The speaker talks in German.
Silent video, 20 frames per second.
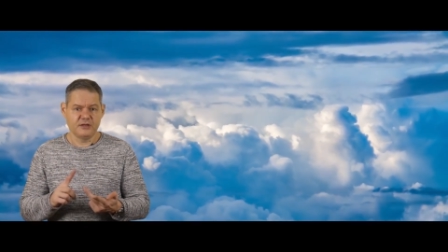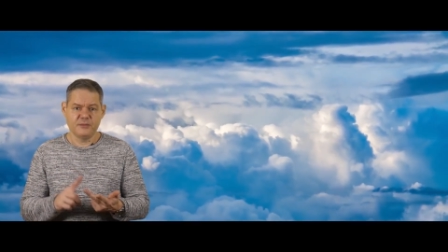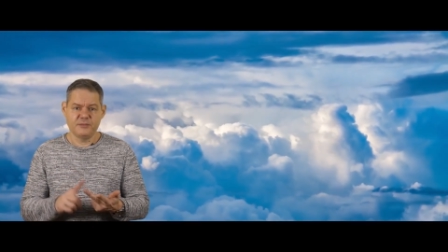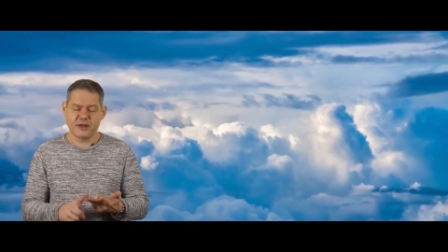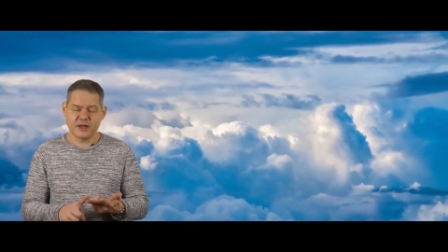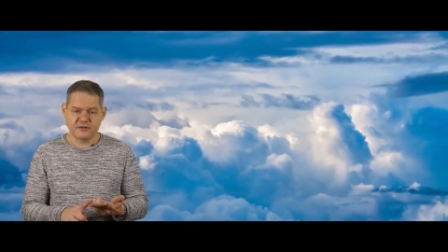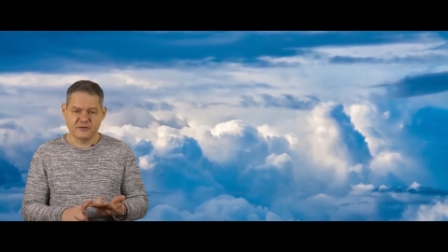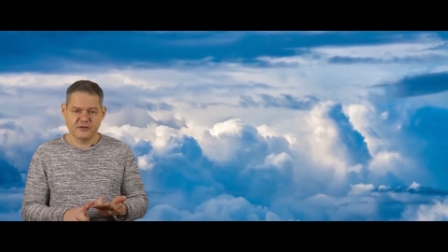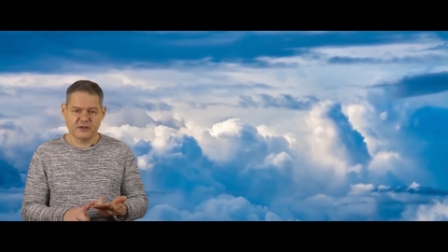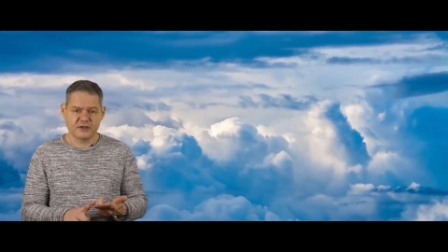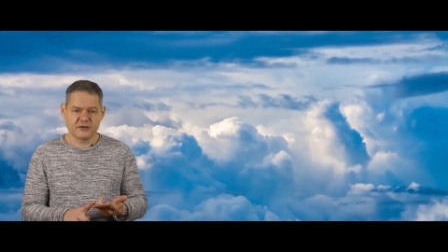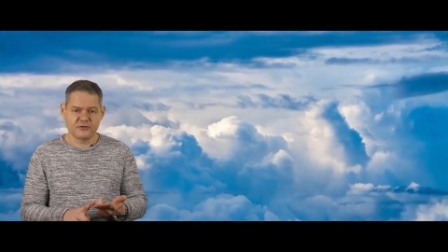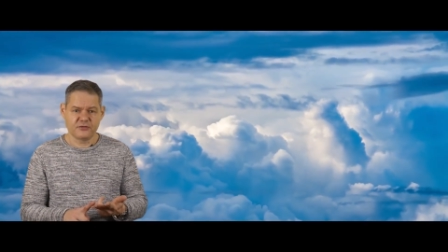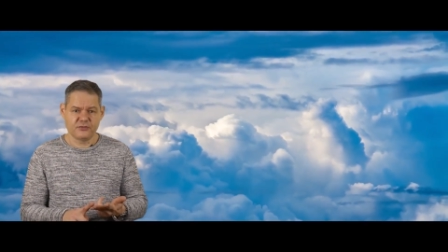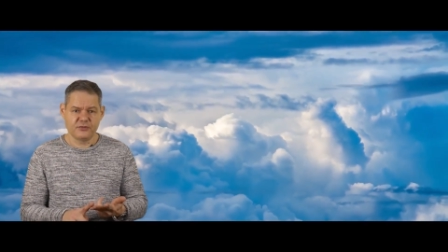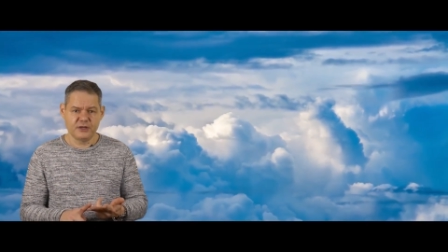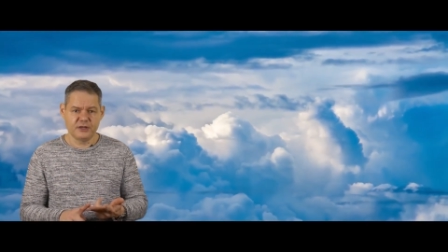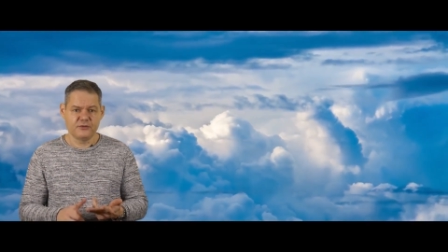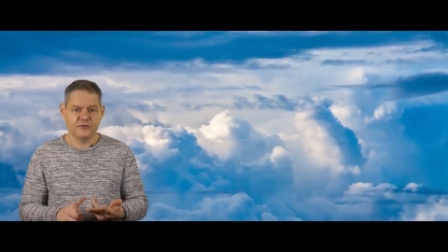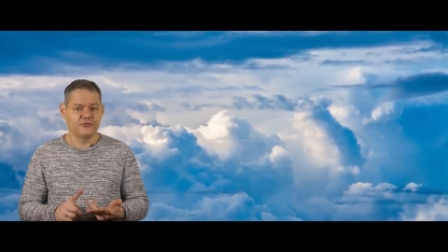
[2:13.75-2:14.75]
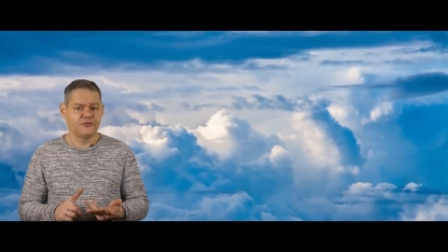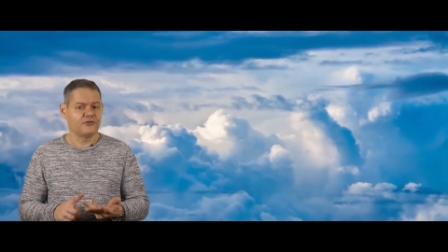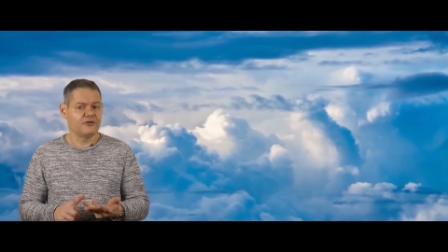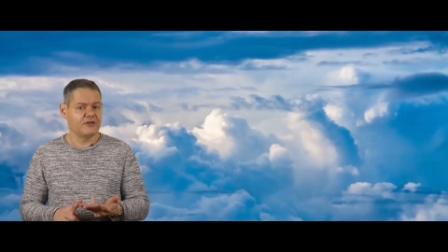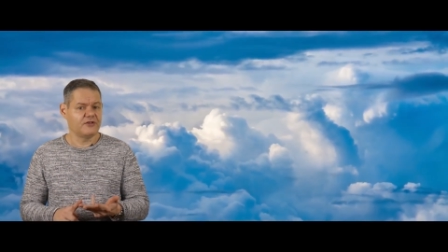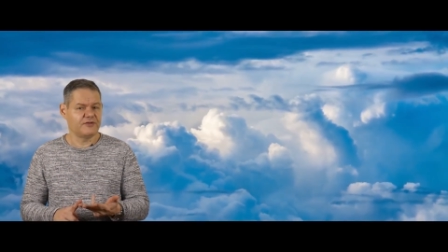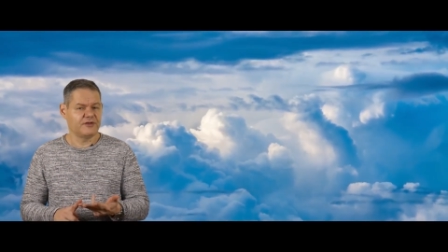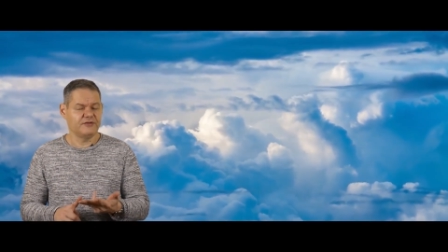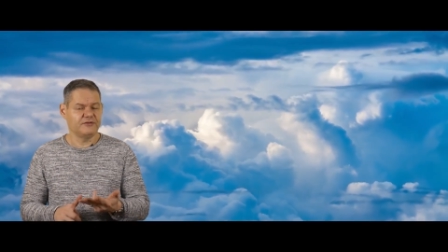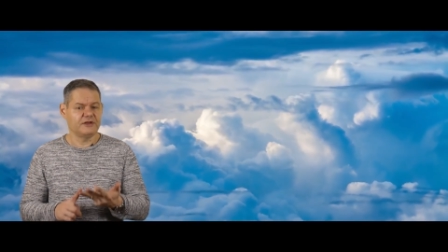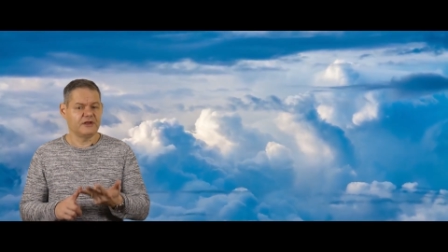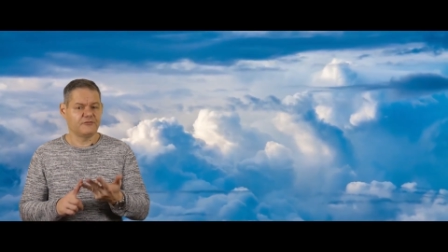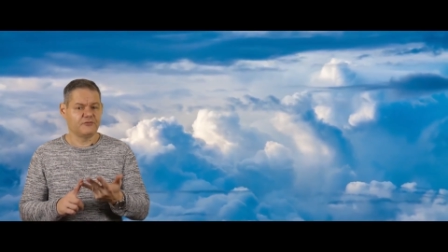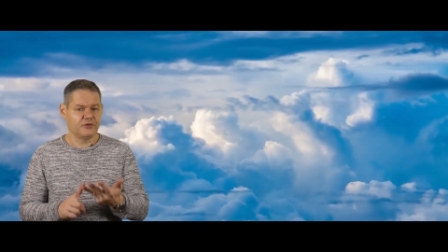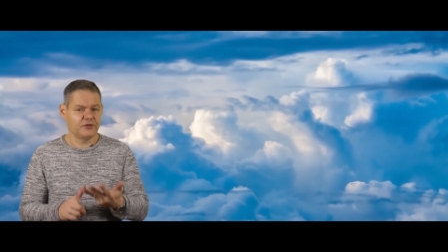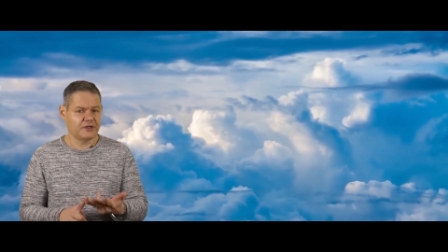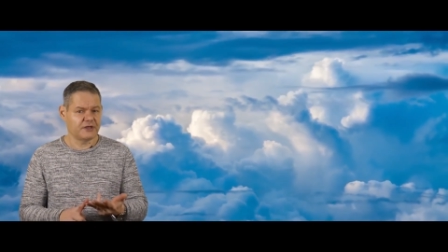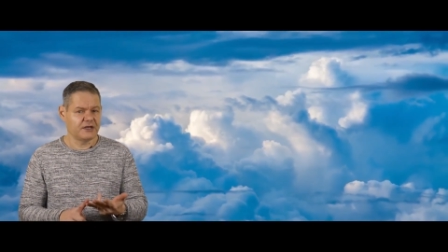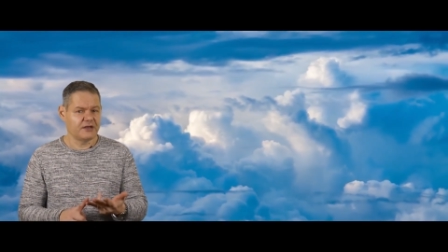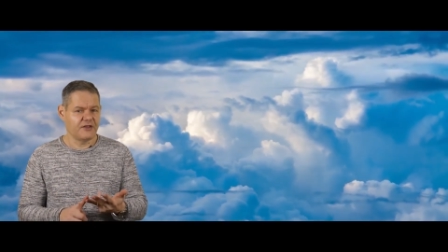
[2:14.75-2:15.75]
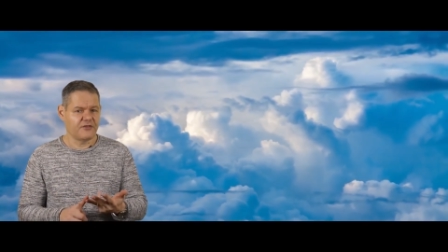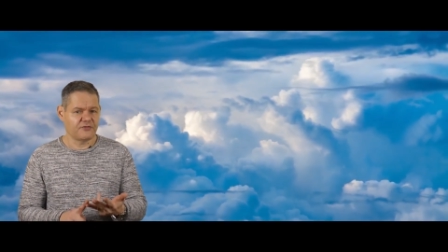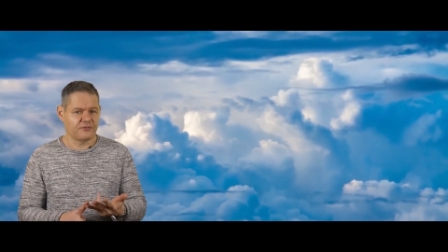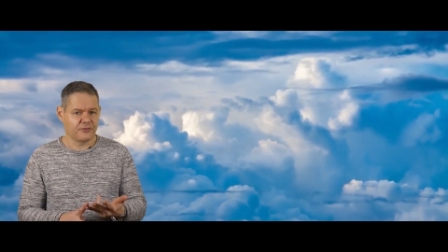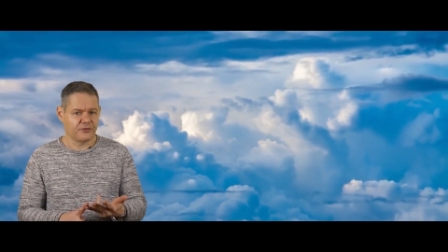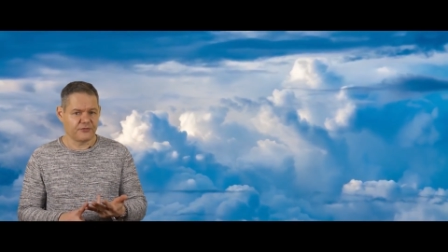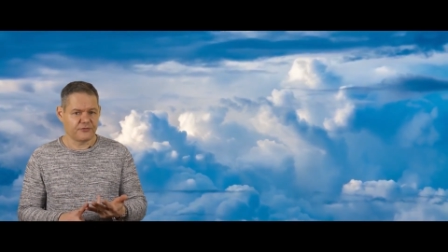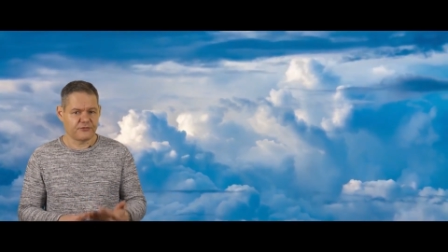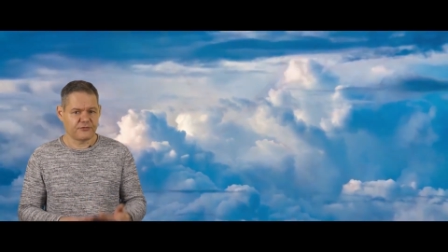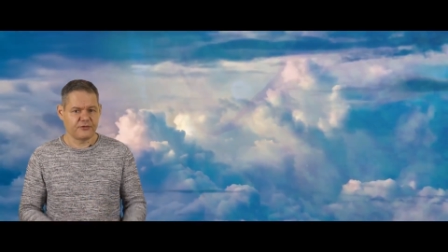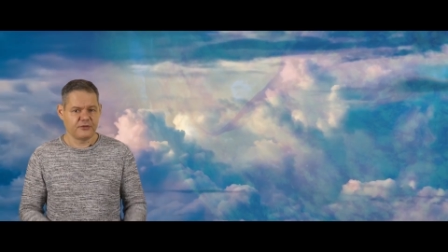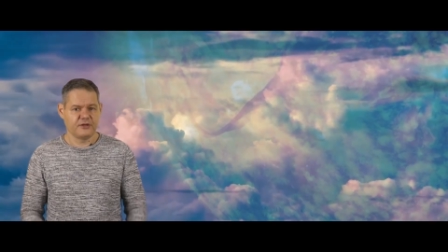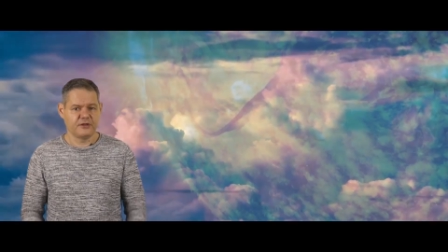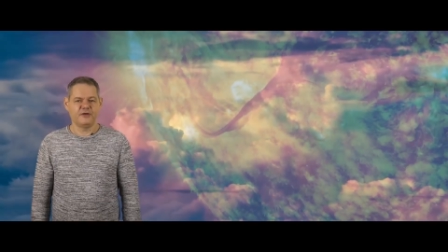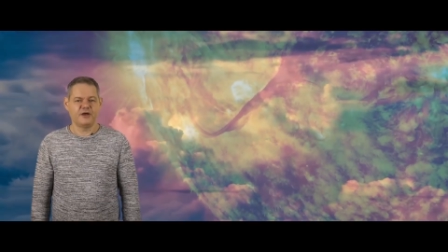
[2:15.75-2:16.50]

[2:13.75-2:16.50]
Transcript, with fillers: die Plattentektonik und schließlich der Vulkanismus.